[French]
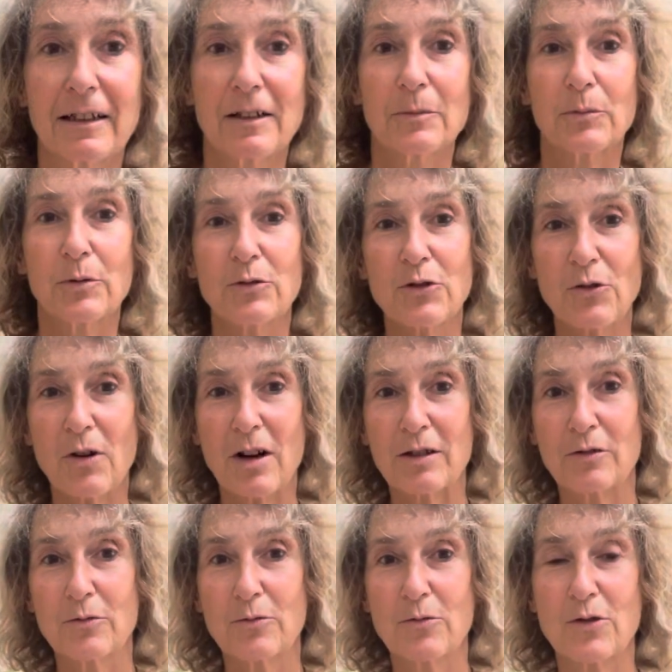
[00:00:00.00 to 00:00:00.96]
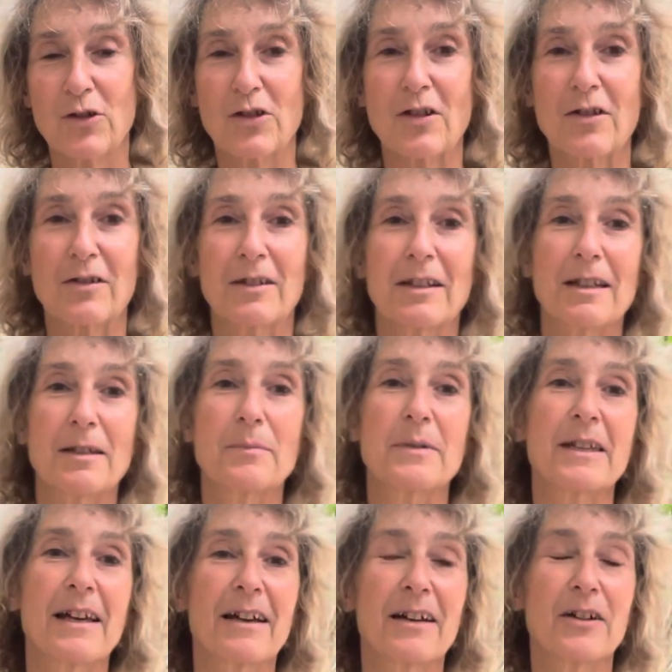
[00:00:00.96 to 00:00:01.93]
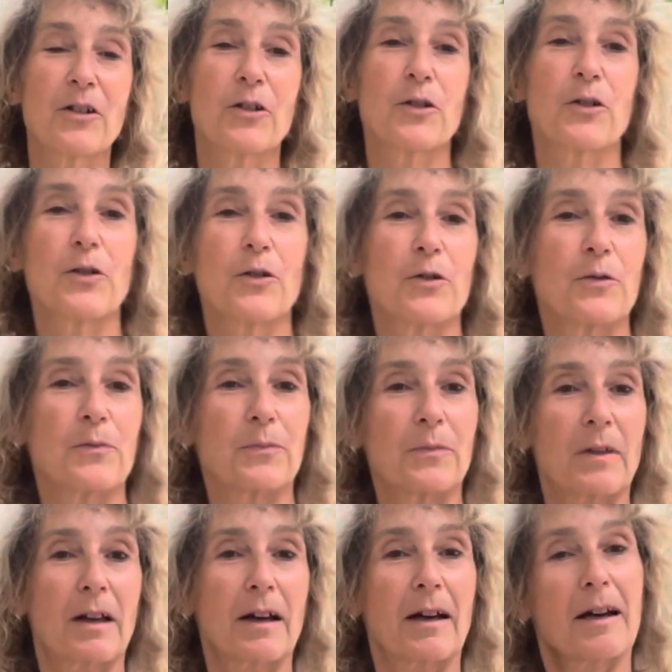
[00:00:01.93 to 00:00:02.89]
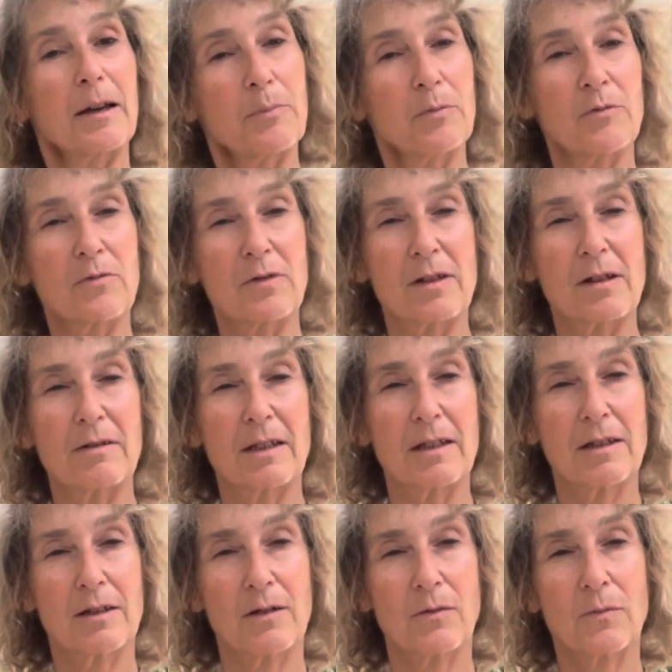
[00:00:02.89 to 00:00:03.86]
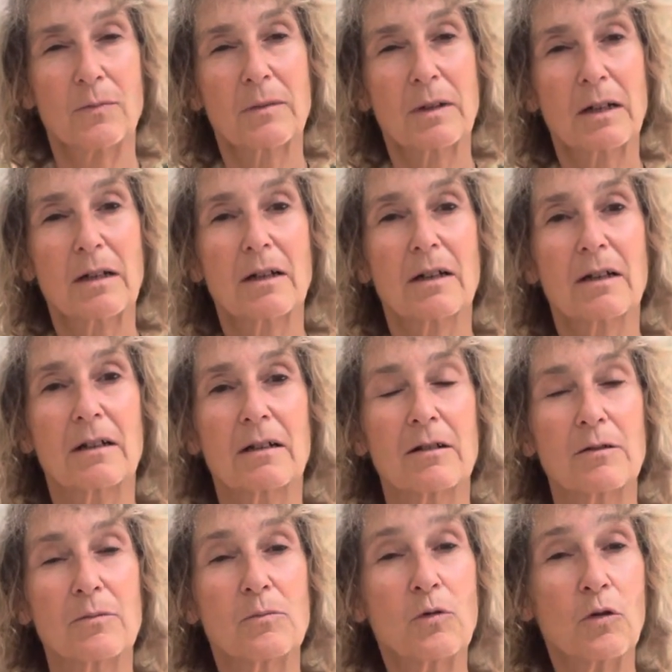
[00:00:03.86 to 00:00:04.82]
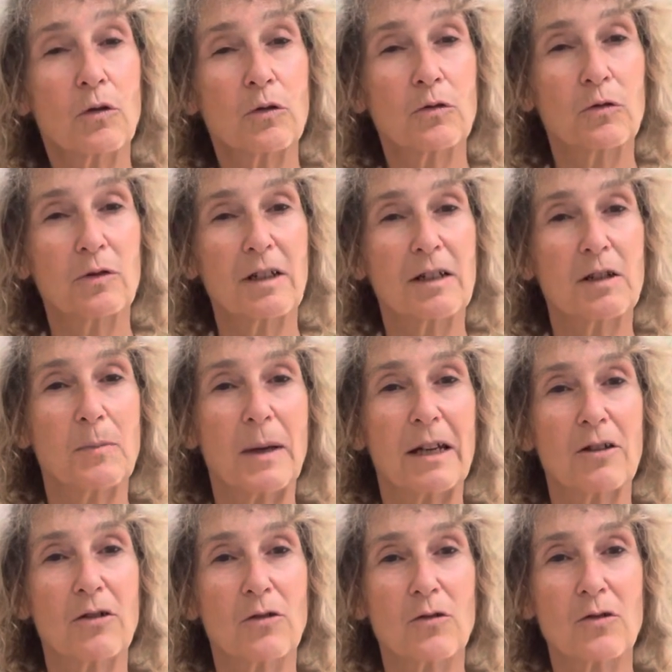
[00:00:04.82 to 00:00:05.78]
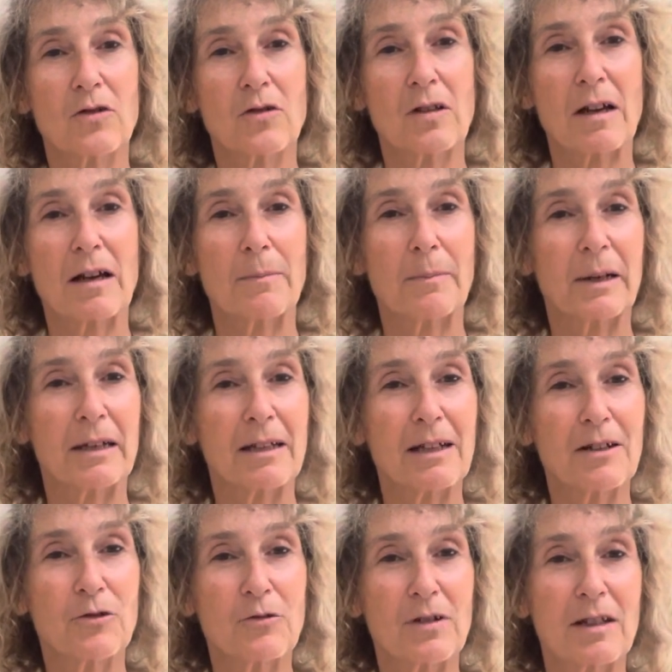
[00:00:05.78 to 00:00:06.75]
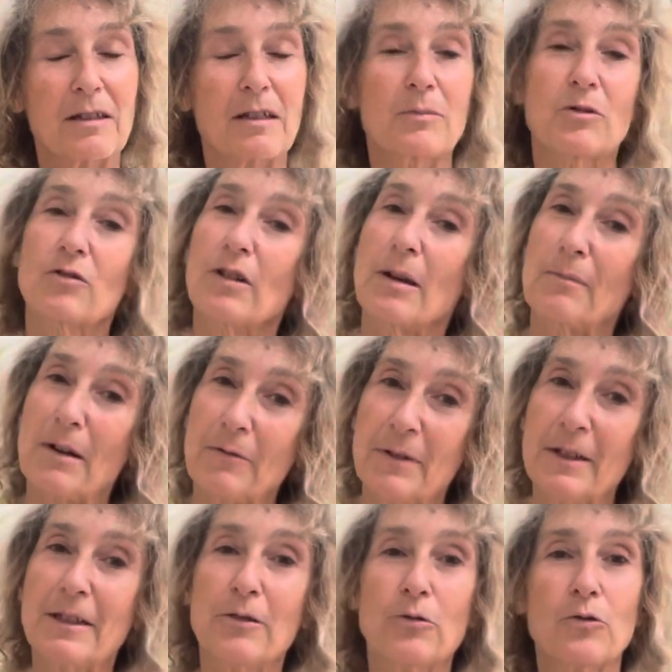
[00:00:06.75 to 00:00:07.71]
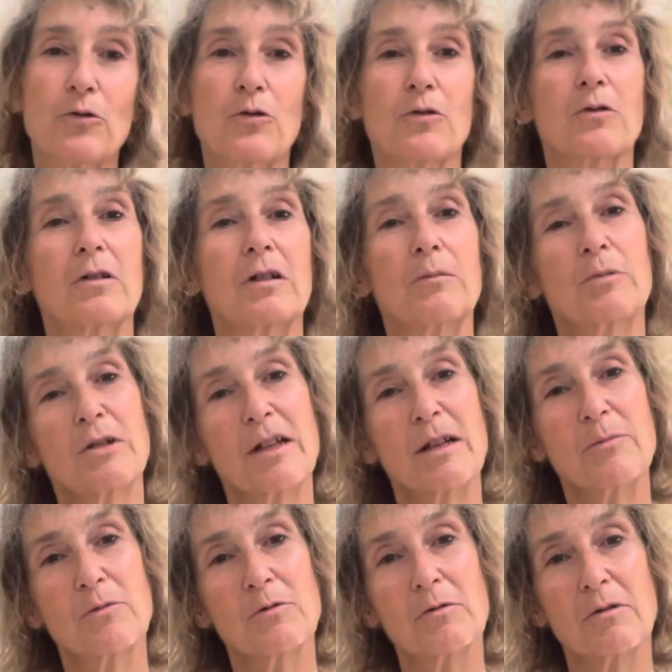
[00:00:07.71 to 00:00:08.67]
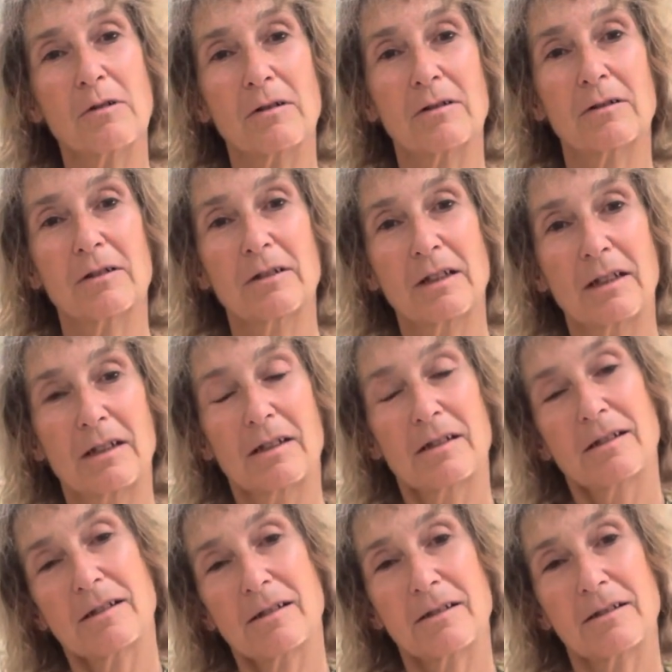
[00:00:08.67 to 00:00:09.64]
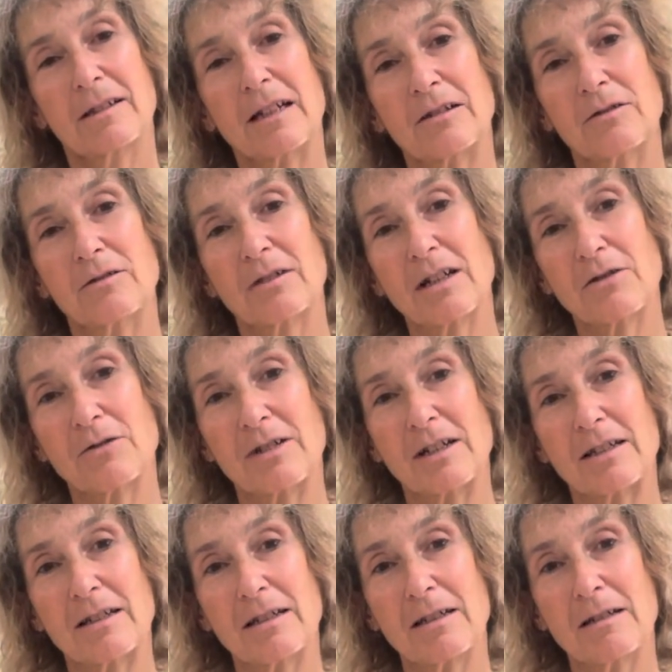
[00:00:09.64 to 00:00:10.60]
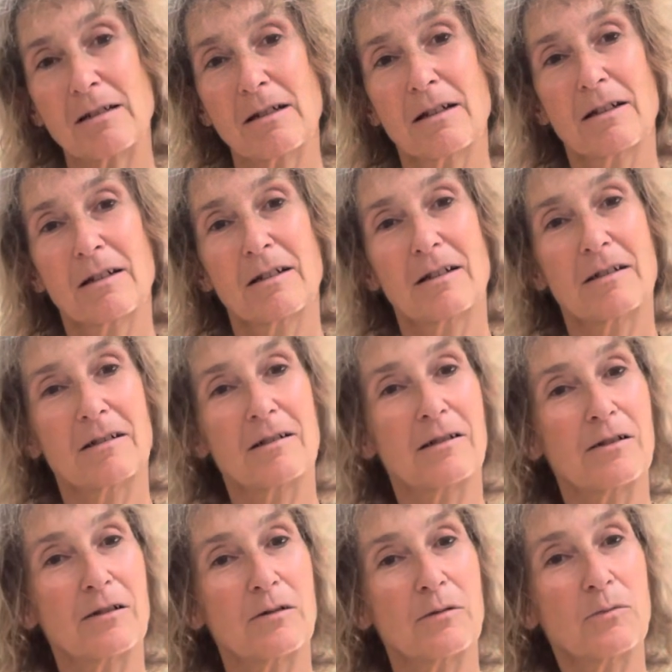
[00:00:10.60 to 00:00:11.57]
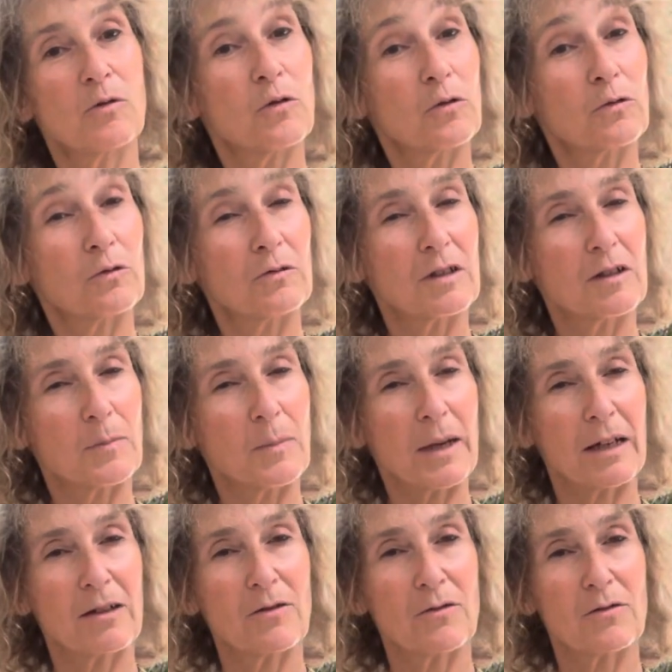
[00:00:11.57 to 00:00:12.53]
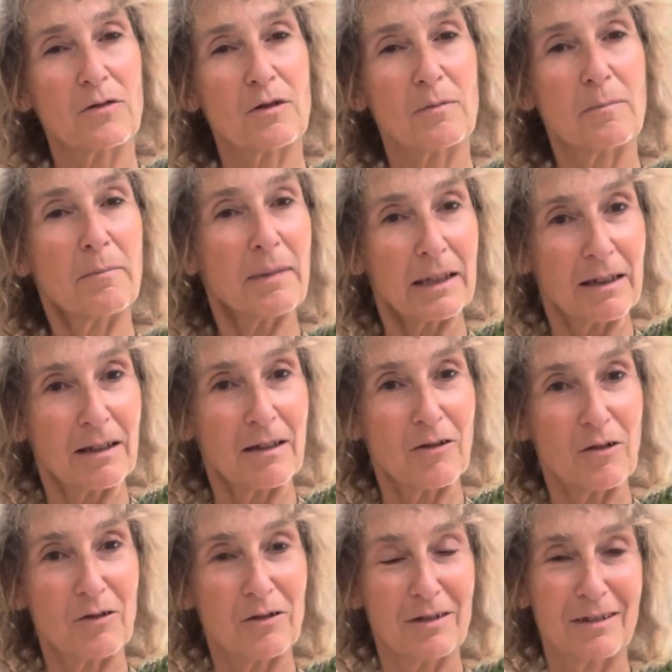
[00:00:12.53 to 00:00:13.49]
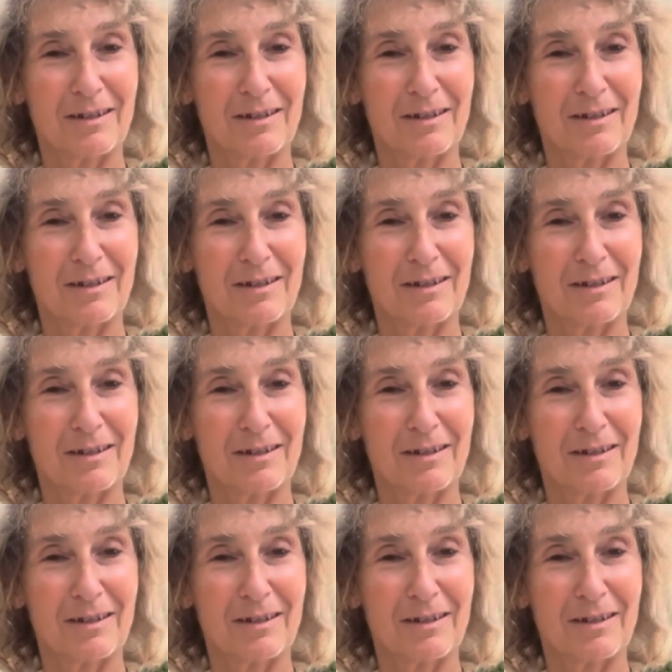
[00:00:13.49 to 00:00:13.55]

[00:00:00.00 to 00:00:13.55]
Bonjour à tous. et eh bien, euh, réponse à une question. Euh, mon retour d'expérience après quelques années, puisque là, ma vidéo sur la polyamour euh, date de quelques années, mon retour d'expérience maintenant,